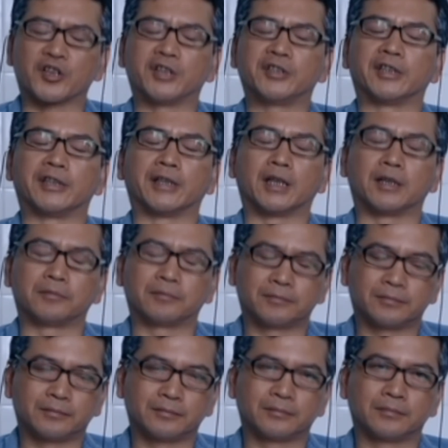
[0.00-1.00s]
Rất đơn
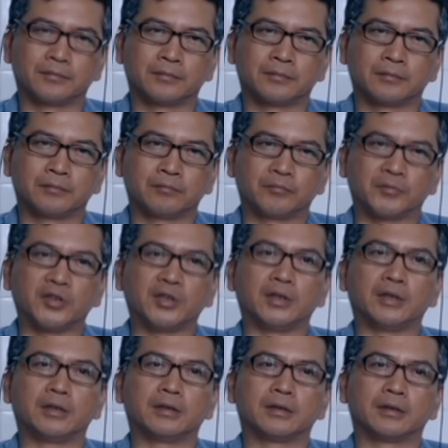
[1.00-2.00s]
giản.
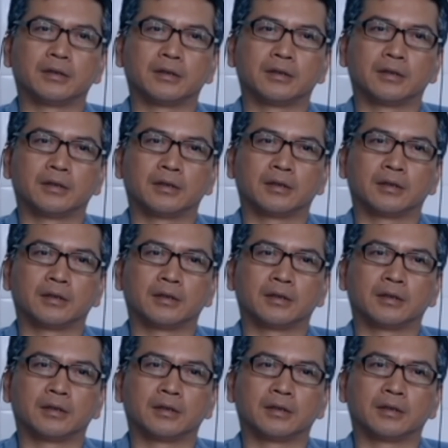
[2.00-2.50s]
Thứ nhất,